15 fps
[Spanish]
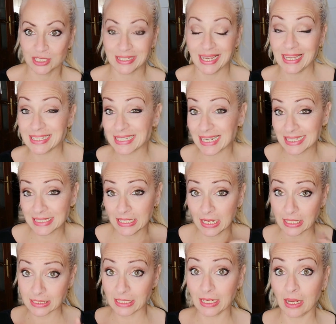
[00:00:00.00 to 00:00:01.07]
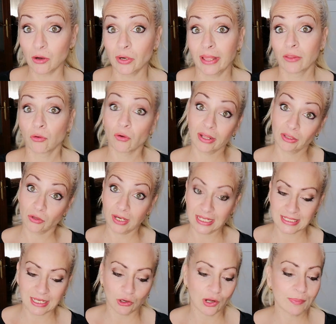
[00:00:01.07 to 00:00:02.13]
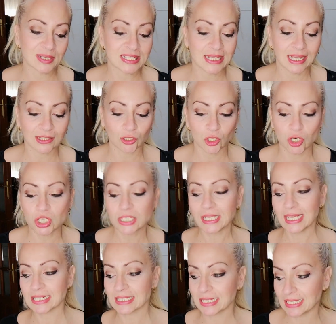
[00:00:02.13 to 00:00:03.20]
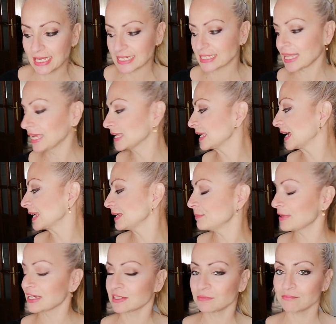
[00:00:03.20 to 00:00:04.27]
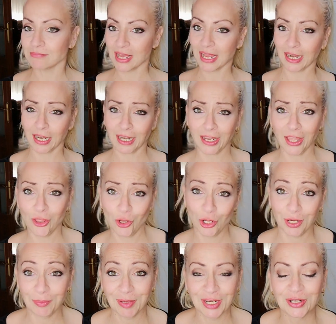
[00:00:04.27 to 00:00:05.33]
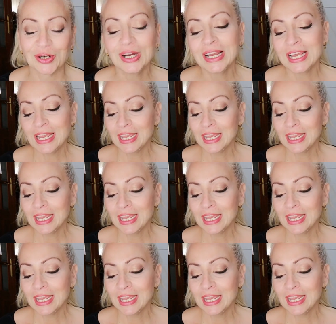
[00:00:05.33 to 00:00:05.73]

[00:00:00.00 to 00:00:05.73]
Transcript: pues ya es casi casi la hora cuando la saco a pasear todos los días y ya está ella ahí alrededor mío.